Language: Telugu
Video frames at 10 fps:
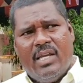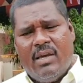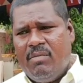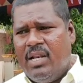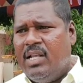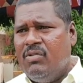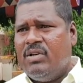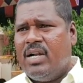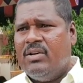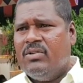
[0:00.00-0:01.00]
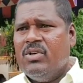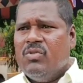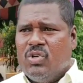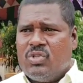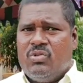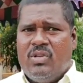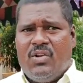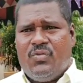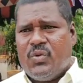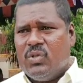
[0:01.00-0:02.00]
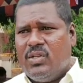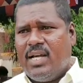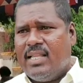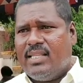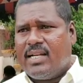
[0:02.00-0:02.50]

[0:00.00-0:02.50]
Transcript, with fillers: ఎమ్మెల్యే ఉన్నాడు వస్తున్నారు పోతున్నారు అంతే